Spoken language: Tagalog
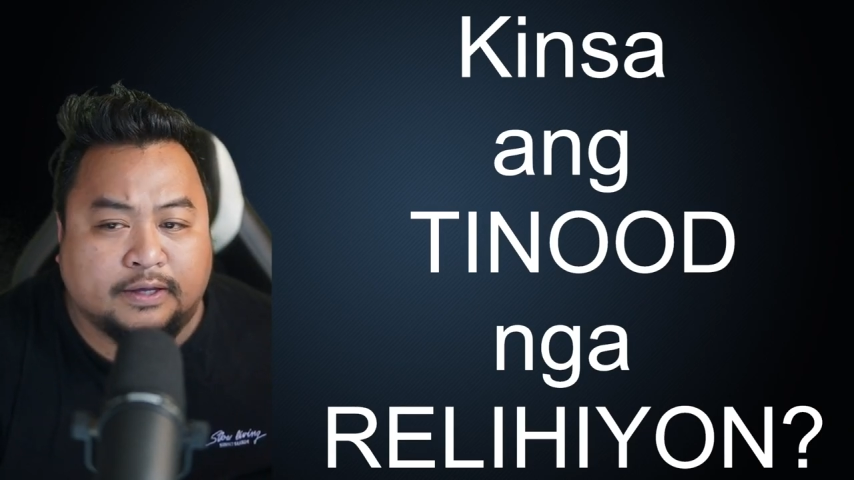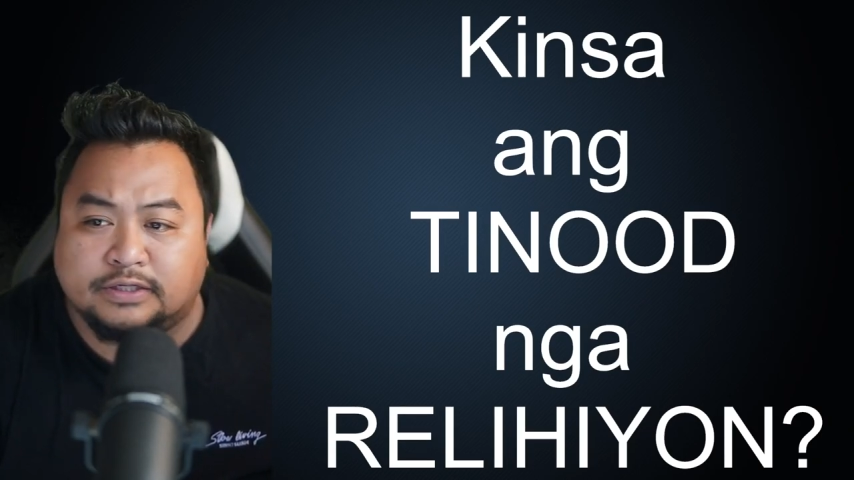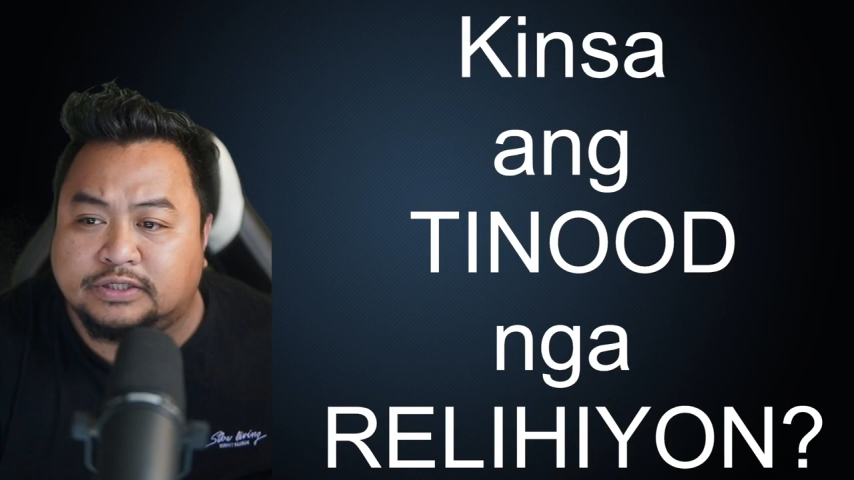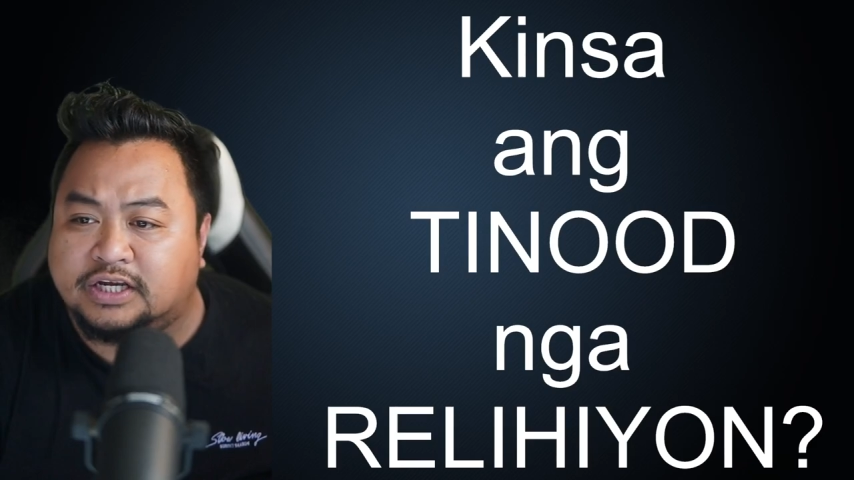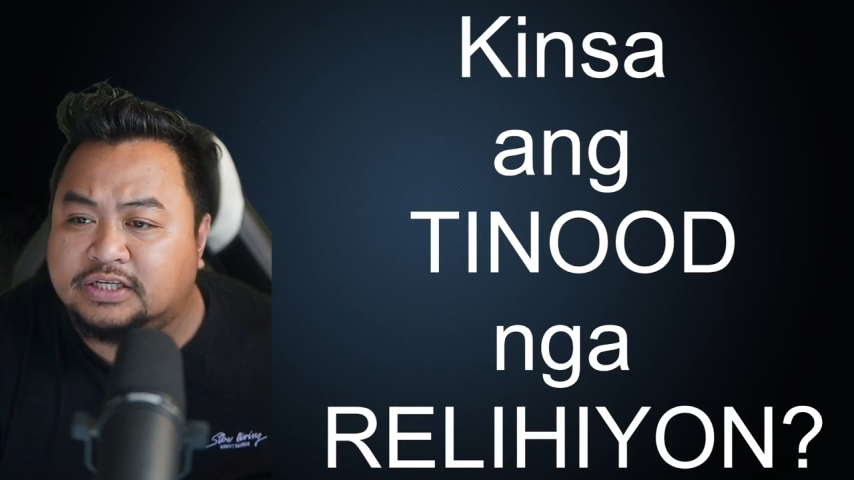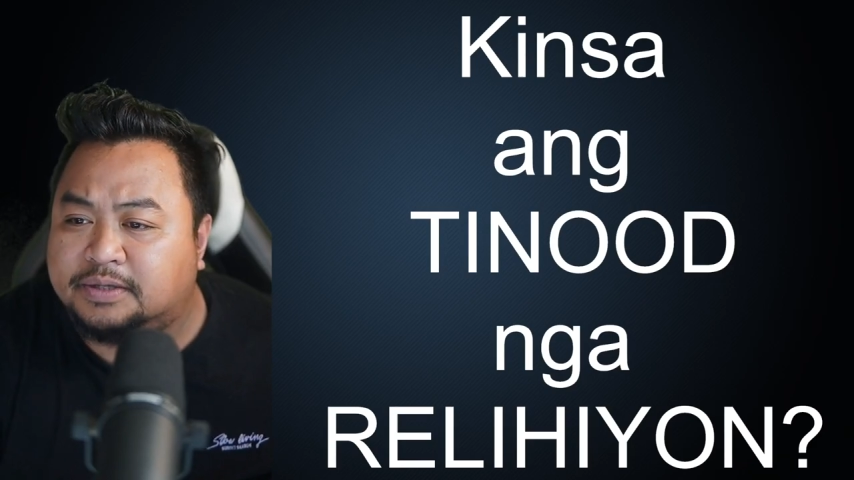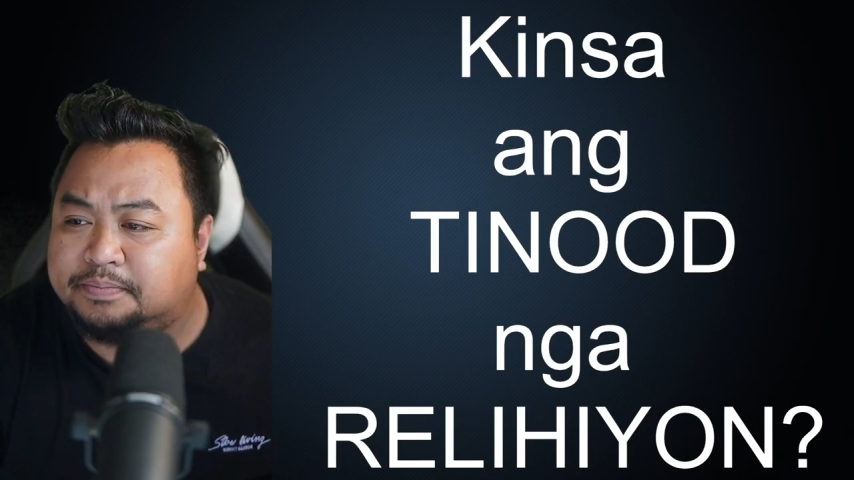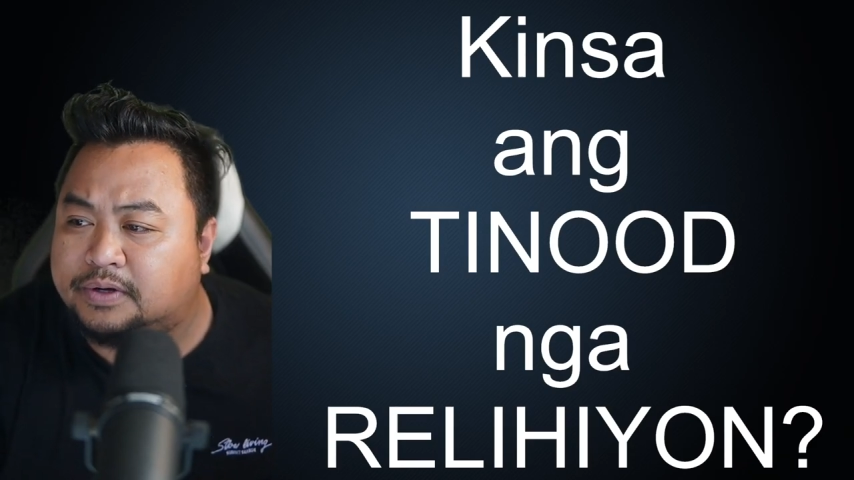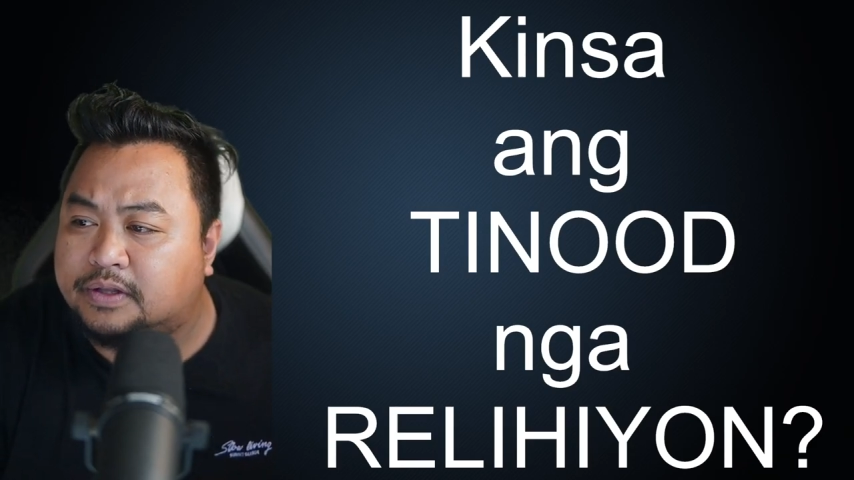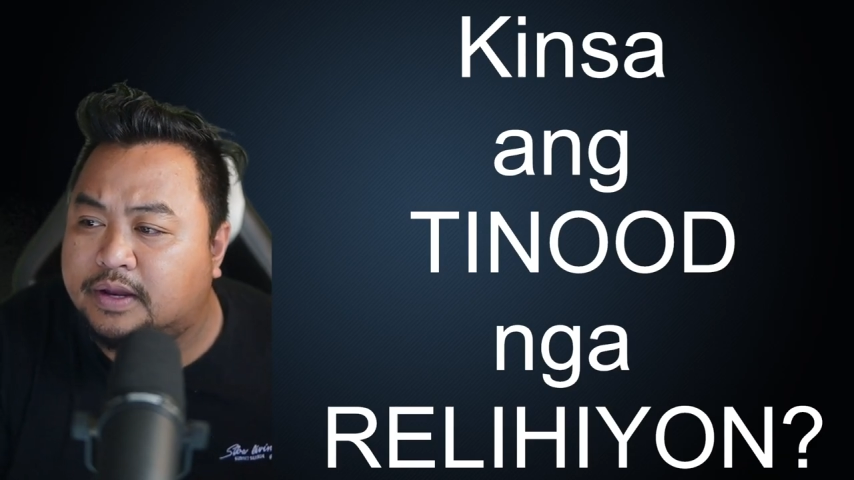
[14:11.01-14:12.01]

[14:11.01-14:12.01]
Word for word: sa John chapter